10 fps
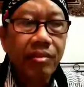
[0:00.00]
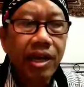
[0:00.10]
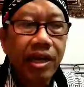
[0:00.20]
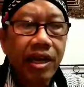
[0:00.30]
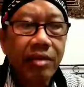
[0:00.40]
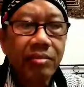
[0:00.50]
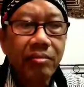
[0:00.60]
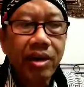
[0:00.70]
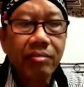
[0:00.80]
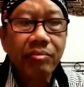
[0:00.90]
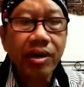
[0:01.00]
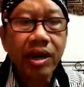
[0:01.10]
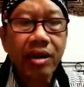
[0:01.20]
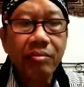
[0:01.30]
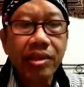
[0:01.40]
mereka memang
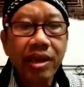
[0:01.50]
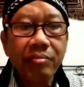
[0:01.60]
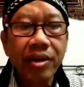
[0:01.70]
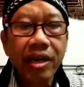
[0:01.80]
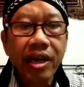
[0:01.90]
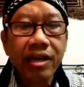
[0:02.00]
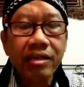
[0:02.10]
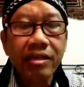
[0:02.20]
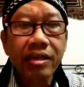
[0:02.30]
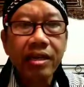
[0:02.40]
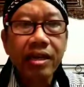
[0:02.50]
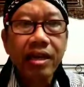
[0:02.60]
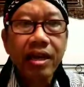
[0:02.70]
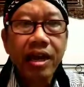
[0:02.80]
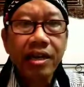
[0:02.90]
berhak menyampaikan
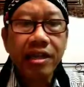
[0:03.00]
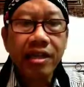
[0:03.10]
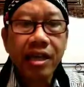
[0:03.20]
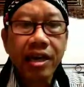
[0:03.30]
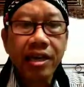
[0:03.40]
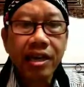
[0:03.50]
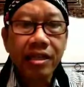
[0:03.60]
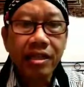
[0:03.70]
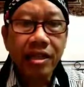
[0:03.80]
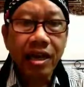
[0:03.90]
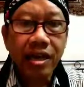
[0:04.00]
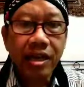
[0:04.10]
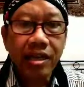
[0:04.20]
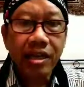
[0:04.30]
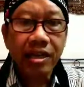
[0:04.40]
ayat-ayat yang
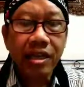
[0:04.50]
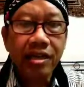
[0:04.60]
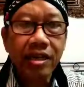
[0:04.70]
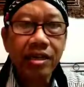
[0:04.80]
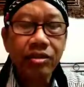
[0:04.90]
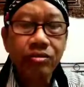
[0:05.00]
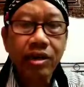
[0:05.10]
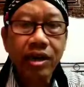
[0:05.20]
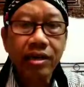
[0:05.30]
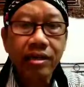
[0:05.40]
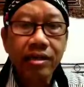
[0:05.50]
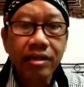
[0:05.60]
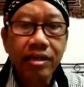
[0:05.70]
katanya dari Tuhan,